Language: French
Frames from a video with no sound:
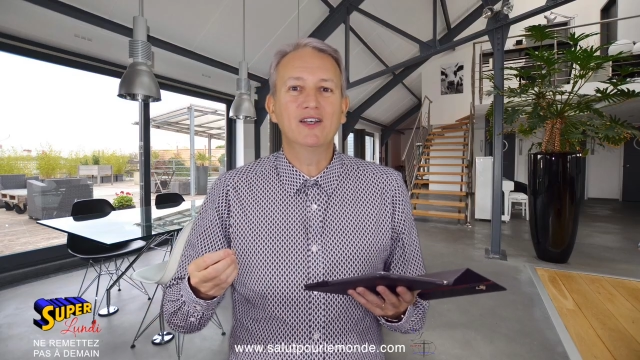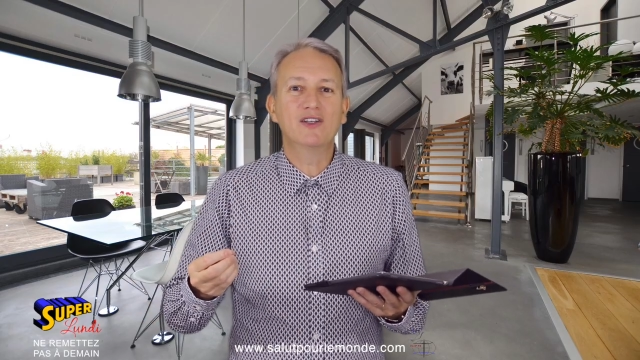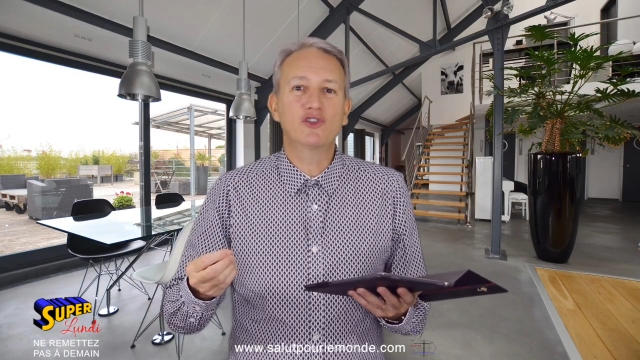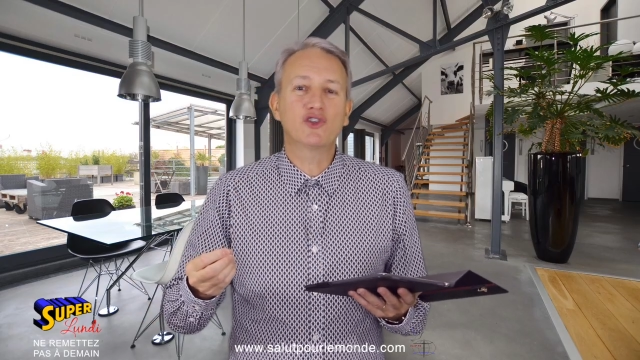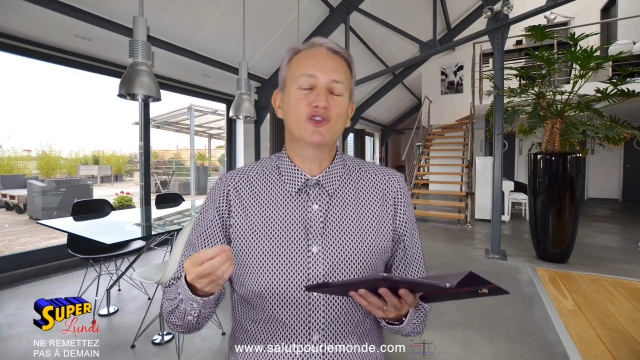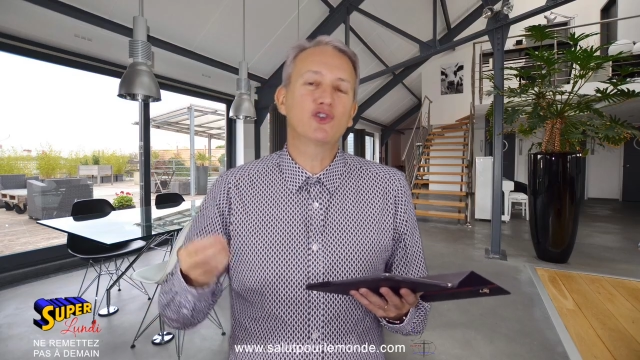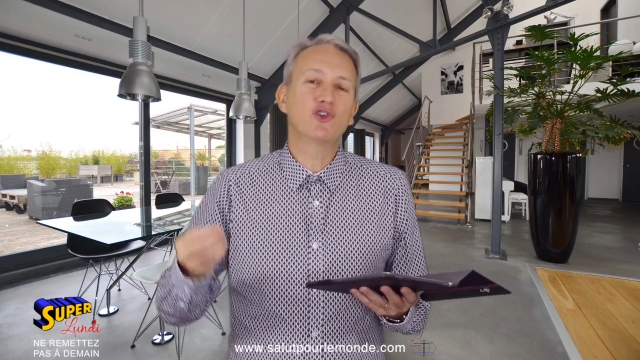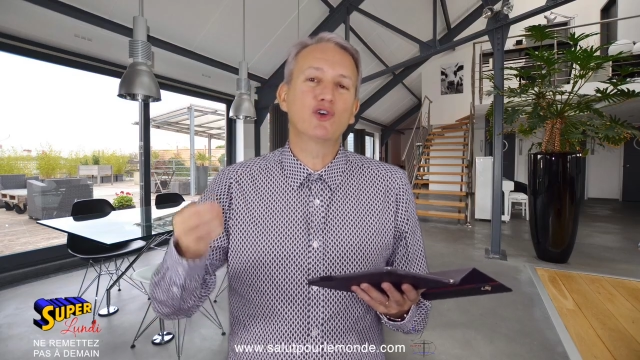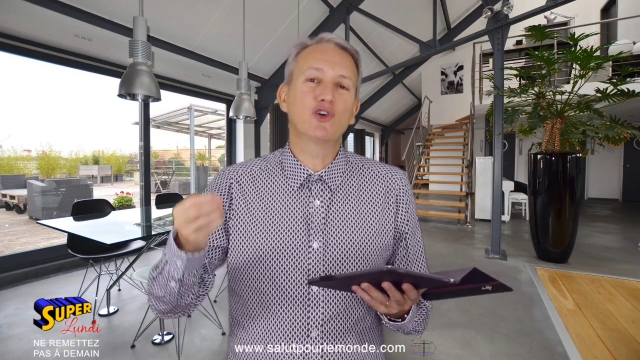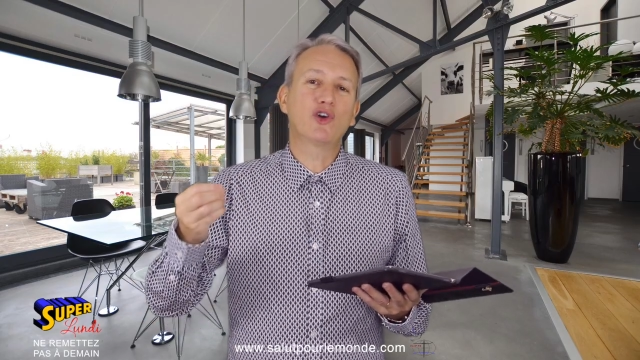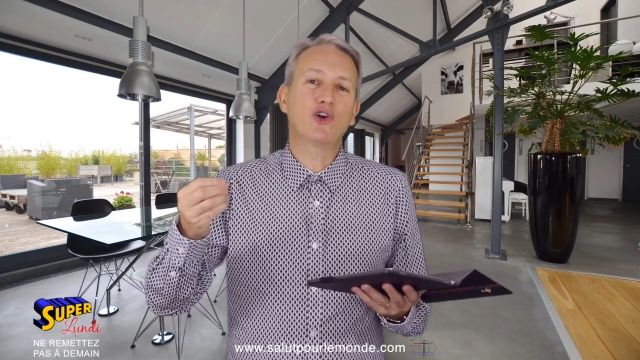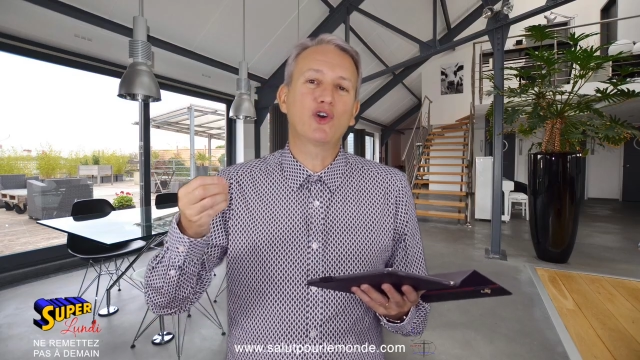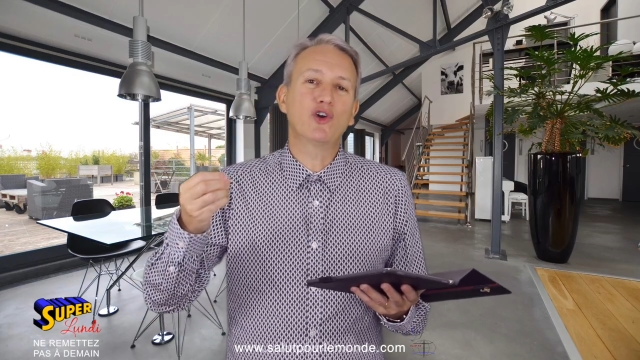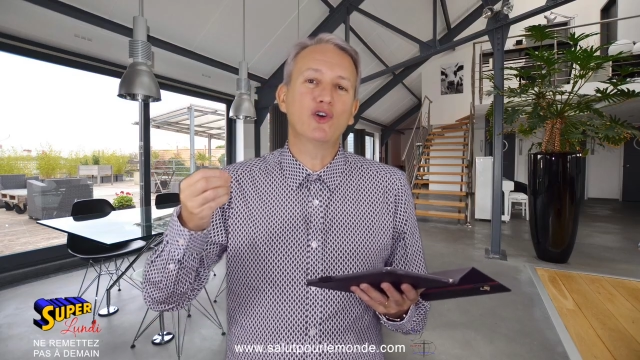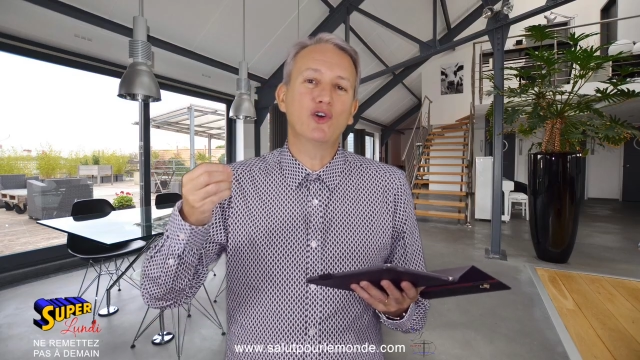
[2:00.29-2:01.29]
ce
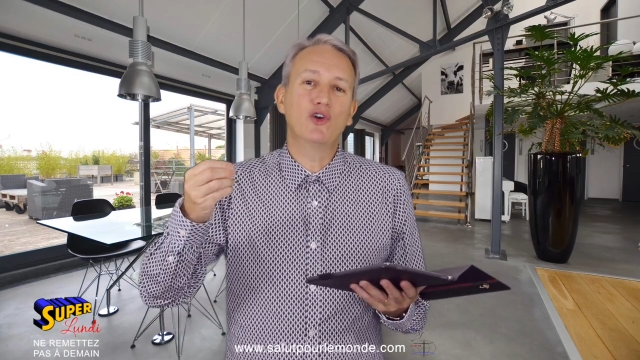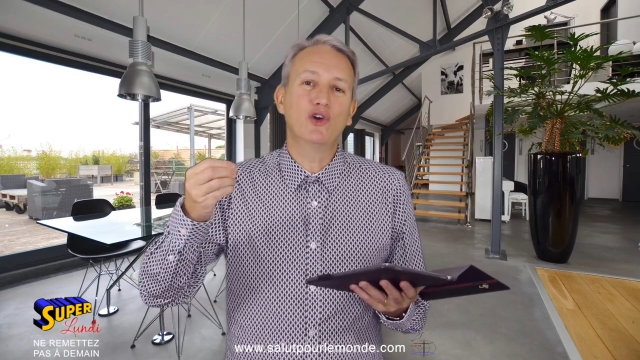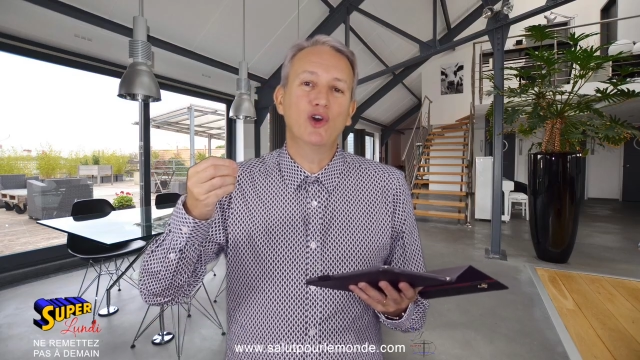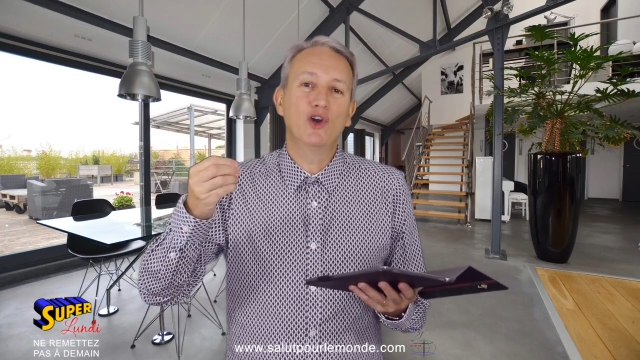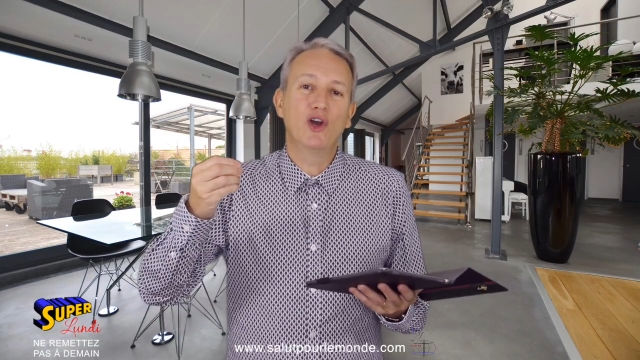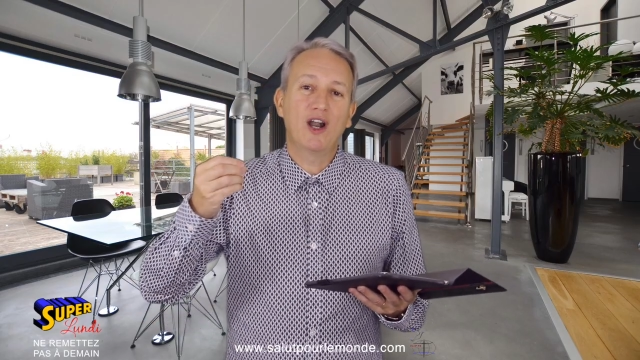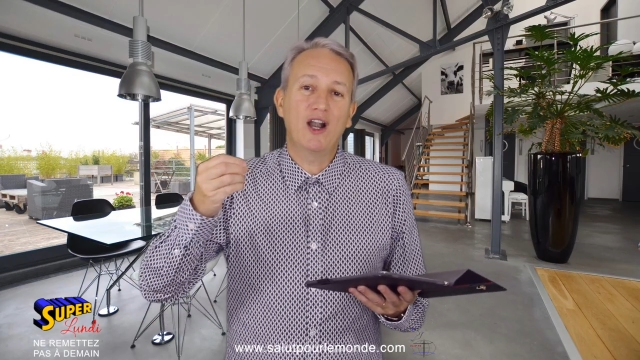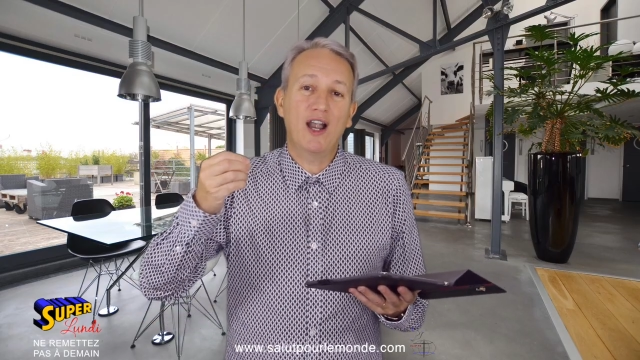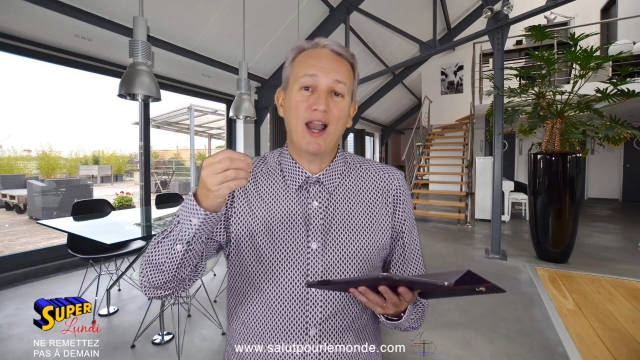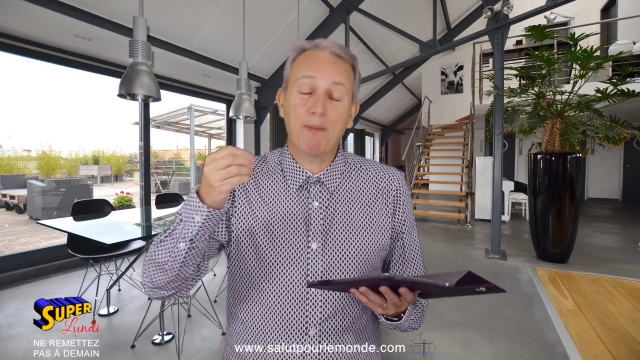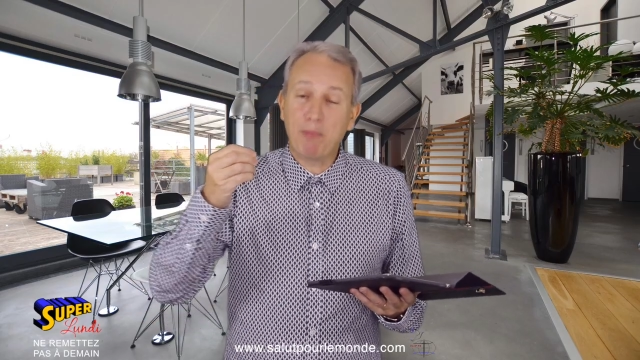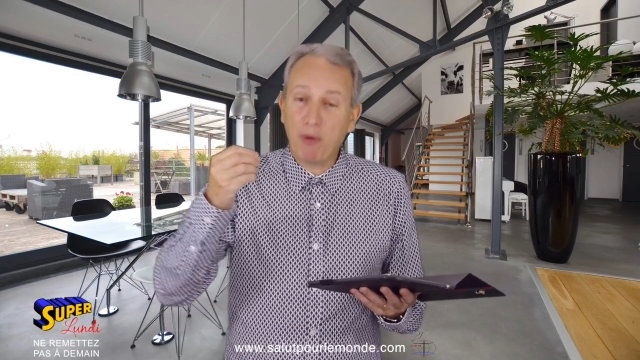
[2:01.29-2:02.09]
que la